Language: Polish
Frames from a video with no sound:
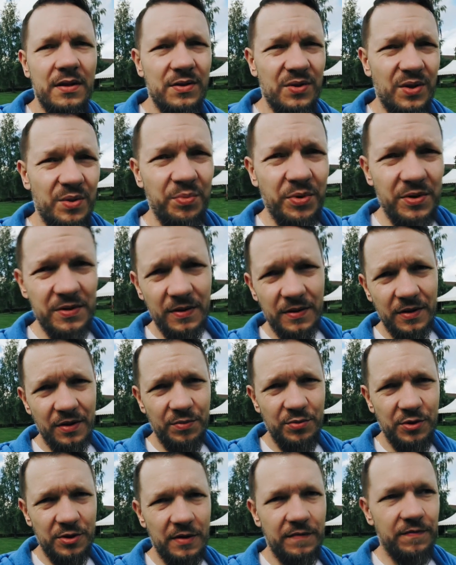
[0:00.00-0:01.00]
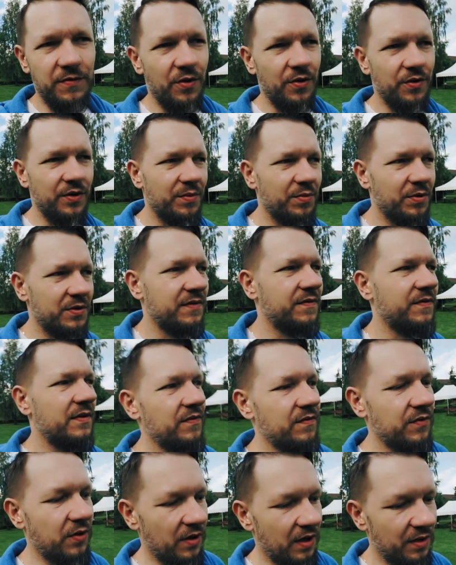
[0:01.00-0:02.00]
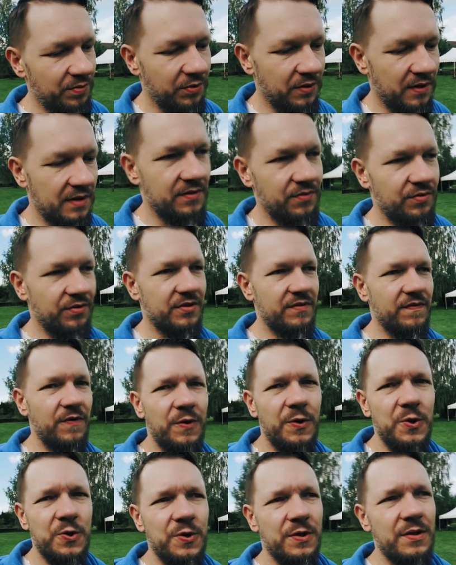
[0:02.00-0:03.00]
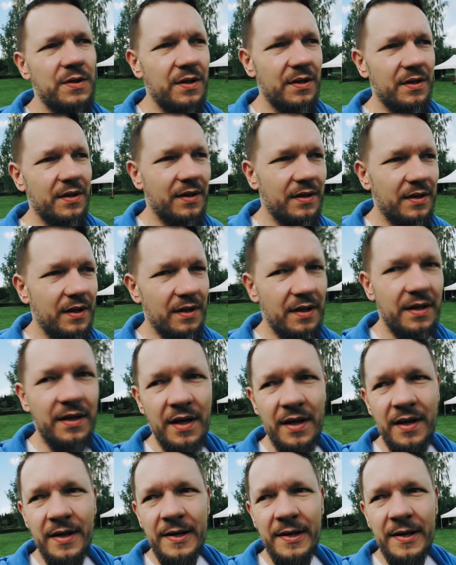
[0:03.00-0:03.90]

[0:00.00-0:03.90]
że po co ty robisz te vlogi, po co w tych vlogach pokazujesz swoje życie i tak dalej.